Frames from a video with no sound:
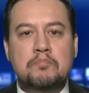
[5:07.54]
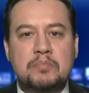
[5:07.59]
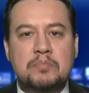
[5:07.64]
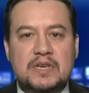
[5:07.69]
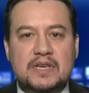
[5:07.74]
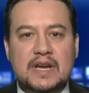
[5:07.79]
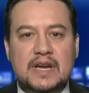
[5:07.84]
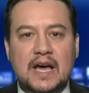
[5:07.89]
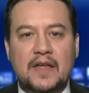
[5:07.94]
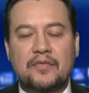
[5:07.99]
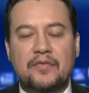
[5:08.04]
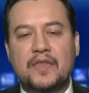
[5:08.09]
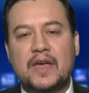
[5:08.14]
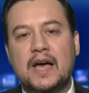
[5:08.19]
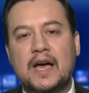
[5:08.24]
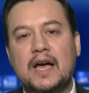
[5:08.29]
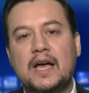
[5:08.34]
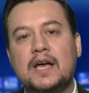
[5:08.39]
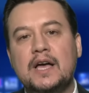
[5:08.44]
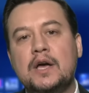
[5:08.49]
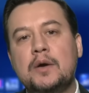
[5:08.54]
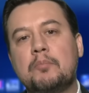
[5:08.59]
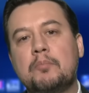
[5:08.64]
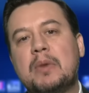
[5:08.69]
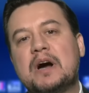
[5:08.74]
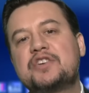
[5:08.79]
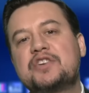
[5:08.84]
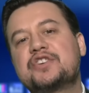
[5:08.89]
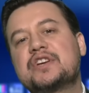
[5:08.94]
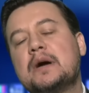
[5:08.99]
bir anda
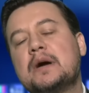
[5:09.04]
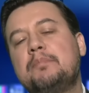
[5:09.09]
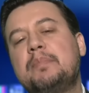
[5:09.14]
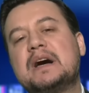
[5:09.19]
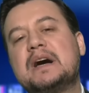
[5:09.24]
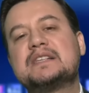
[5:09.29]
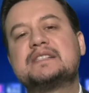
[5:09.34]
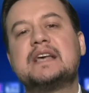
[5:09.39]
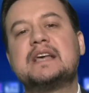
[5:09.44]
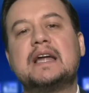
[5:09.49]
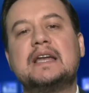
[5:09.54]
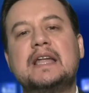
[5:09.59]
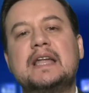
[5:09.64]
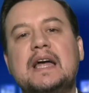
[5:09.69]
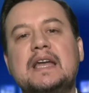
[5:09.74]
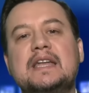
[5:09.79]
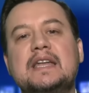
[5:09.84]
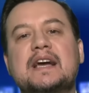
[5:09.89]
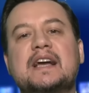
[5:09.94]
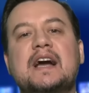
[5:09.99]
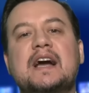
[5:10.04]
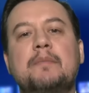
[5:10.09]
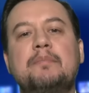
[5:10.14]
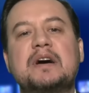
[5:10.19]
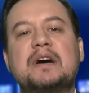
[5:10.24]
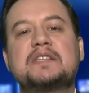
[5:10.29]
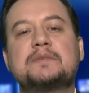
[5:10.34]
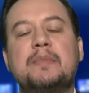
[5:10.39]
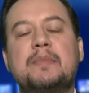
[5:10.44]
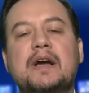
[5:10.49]
başka pazarlarla
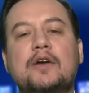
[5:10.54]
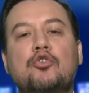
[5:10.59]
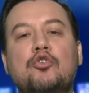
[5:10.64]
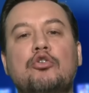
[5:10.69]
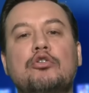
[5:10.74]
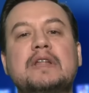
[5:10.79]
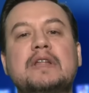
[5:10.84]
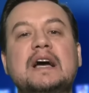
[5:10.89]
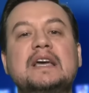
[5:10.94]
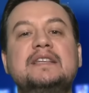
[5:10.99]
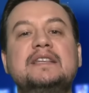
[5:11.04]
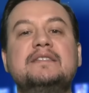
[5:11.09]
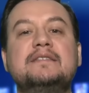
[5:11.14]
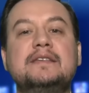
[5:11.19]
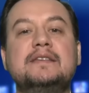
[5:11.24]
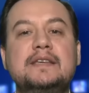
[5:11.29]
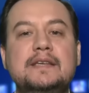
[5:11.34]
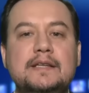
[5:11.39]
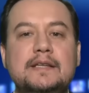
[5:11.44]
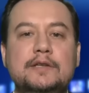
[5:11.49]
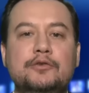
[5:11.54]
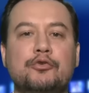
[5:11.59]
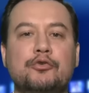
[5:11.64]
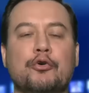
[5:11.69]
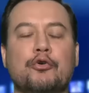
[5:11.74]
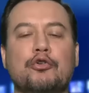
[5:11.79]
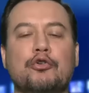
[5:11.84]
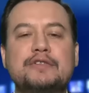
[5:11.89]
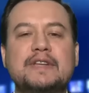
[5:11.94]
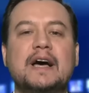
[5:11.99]
kapatmak kolay değil
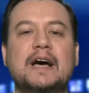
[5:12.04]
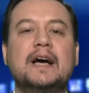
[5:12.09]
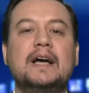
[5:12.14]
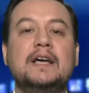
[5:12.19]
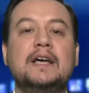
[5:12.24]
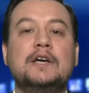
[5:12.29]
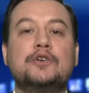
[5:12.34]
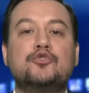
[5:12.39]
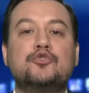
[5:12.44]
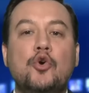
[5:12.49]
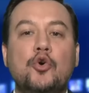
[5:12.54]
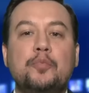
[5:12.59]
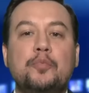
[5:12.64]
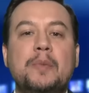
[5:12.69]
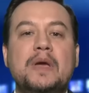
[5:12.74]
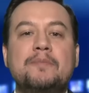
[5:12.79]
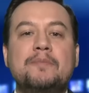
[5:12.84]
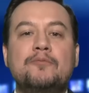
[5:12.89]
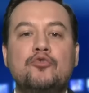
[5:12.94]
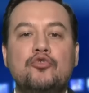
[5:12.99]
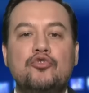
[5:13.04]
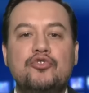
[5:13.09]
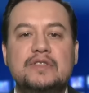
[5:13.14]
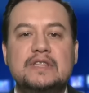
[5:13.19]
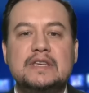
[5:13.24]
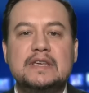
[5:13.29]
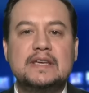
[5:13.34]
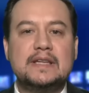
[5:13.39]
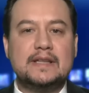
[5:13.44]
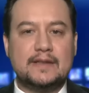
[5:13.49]
diyor. O da çok
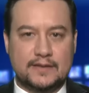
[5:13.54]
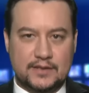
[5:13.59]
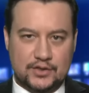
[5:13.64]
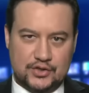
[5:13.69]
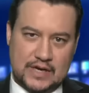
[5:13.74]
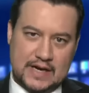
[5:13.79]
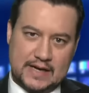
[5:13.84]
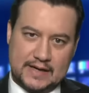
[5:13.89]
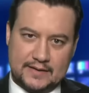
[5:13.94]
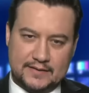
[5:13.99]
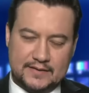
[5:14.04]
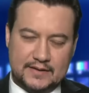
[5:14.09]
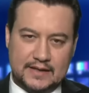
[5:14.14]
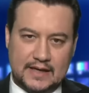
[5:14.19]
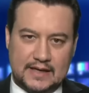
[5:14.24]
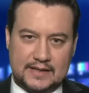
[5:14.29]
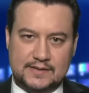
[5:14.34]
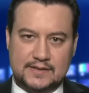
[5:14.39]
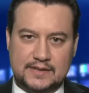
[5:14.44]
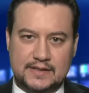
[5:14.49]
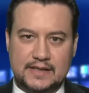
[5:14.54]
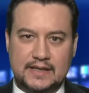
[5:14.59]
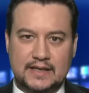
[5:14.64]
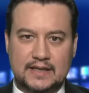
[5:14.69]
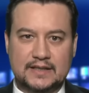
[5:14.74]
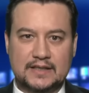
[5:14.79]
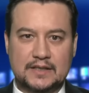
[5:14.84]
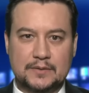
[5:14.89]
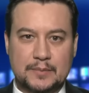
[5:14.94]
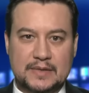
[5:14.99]
memnun değil ticaretin askıya
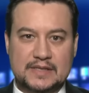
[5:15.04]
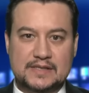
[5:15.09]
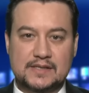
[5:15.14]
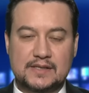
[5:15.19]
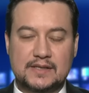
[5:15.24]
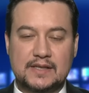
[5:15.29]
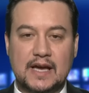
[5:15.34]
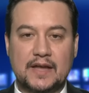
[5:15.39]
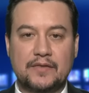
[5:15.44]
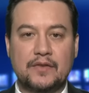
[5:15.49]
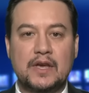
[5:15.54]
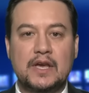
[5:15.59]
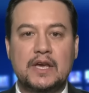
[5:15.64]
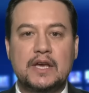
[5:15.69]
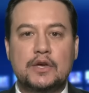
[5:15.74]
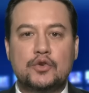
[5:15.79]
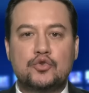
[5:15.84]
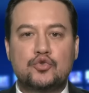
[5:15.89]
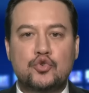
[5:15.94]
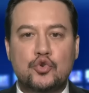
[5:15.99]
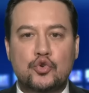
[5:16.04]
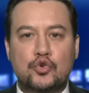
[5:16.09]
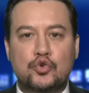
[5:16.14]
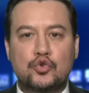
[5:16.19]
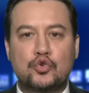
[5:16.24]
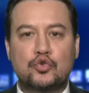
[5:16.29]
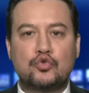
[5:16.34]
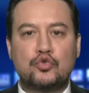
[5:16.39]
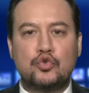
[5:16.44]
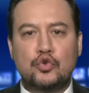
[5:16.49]
alınmasından.
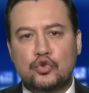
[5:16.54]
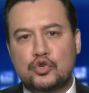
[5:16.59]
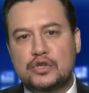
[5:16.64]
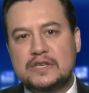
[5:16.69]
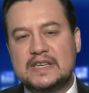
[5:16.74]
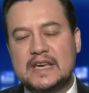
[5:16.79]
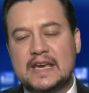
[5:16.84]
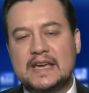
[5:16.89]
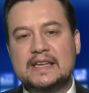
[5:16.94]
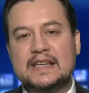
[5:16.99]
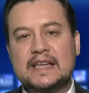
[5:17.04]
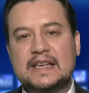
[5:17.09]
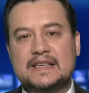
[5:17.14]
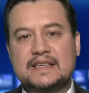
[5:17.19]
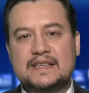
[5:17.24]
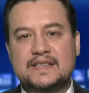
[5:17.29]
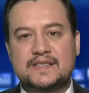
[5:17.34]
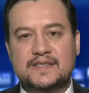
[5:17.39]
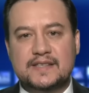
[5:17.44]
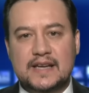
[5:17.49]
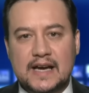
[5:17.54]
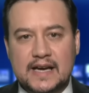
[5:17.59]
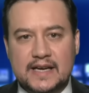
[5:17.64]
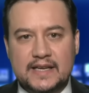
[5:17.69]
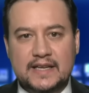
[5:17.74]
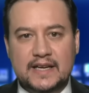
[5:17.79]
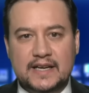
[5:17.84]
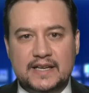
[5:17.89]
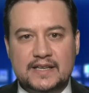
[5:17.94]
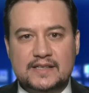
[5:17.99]
Çünkü Türkiye ile
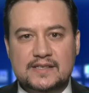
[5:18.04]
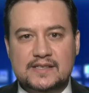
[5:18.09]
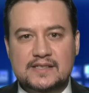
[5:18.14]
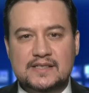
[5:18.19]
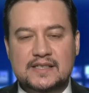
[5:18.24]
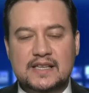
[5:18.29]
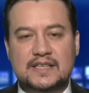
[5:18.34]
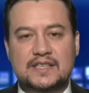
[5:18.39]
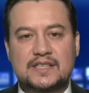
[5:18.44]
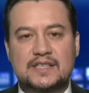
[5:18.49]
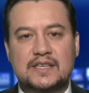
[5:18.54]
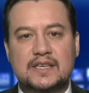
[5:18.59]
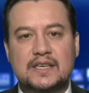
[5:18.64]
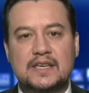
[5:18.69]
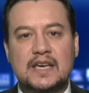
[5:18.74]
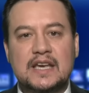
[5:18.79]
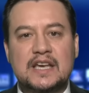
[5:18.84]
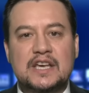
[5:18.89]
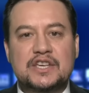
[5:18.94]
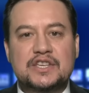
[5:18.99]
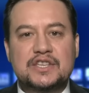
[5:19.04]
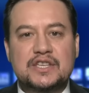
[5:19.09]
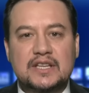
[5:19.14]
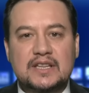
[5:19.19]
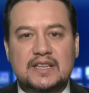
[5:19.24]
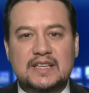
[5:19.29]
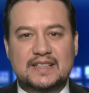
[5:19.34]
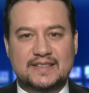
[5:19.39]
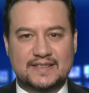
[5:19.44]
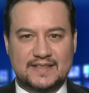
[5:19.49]
İsrail arasındaki
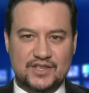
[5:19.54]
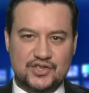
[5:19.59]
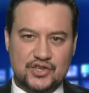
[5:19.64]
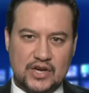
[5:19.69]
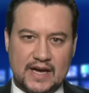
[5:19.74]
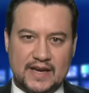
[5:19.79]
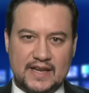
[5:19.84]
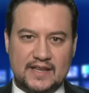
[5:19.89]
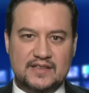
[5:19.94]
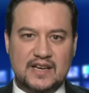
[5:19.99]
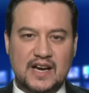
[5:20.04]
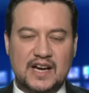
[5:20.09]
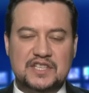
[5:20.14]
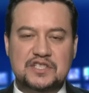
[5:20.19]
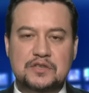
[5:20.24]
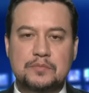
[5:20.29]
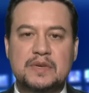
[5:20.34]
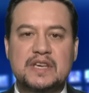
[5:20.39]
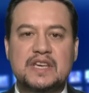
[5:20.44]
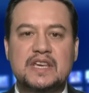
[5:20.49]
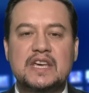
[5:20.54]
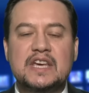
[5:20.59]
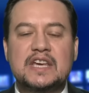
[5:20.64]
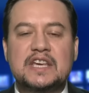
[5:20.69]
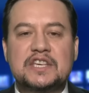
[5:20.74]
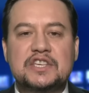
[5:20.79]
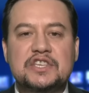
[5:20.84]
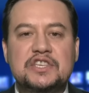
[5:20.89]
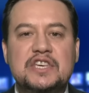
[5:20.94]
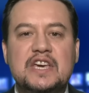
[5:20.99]
yıllık ticaret hacmi
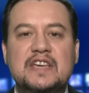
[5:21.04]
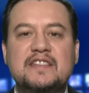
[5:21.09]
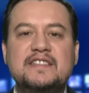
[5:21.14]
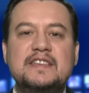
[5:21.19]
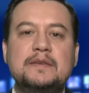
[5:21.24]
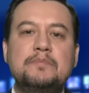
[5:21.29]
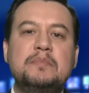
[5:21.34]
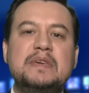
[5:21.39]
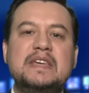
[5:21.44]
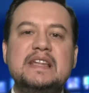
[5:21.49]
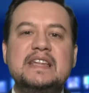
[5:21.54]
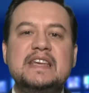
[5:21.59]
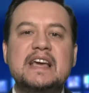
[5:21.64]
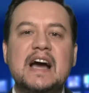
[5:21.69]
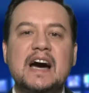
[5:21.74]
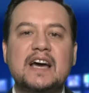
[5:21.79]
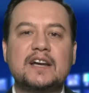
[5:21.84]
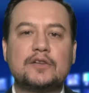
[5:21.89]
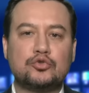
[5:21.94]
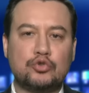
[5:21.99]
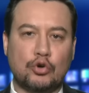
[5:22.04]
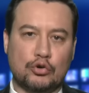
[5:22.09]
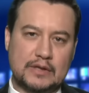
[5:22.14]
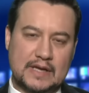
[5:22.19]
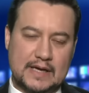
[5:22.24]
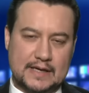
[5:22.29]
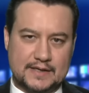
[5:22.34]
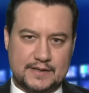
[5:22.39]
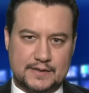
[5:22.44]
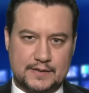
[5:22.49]
7 milyar
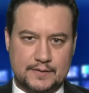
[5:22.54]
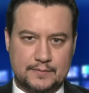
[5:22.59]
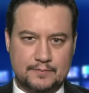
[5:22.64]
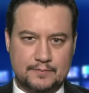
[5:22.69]
dolar.